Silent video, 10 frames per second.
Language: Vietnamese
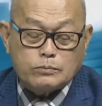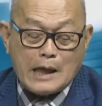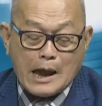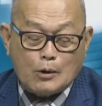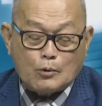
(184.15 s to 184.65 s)

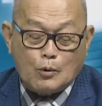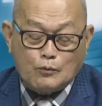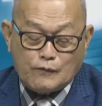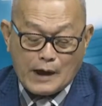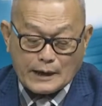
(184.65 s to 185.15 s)
nào cũng
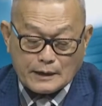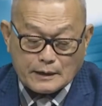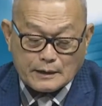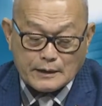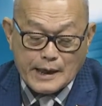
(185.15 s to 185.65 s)
phải
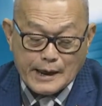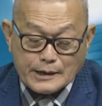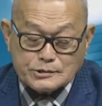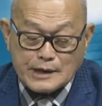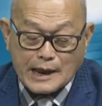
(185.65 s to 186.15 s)

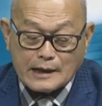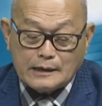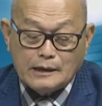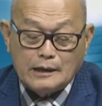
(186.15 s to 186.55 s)
để sẵn